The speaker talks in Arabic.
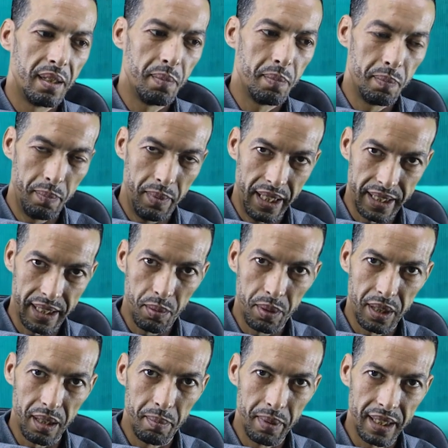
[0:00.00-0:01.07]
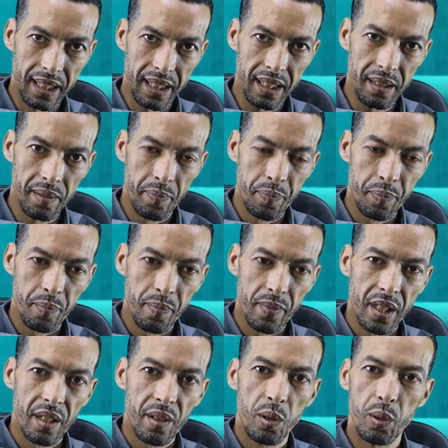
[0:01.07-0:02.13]
مع الراوتر مثلا
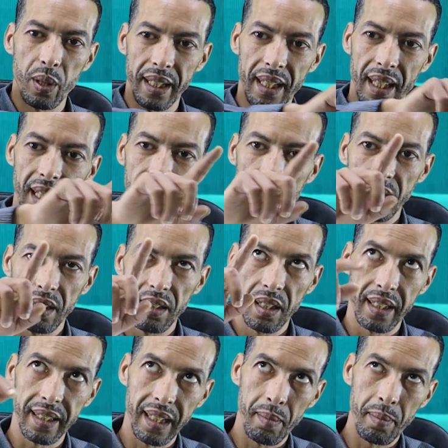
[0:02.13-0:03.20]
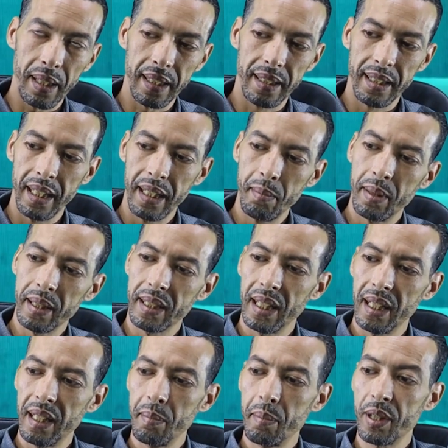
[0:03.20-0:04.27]
وكتطلع للطبق الثاني
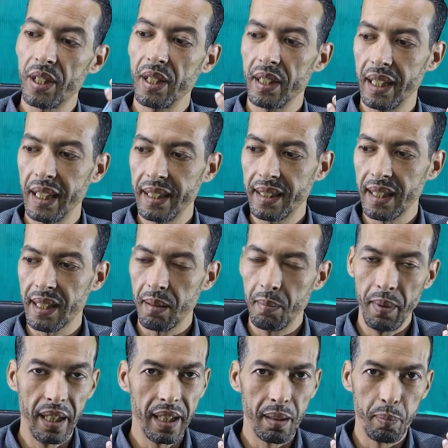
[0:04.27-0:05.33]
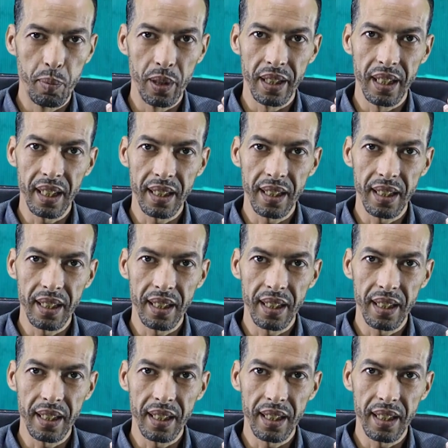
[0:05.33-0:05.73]
مثلا باش يتصل مع هذا البوان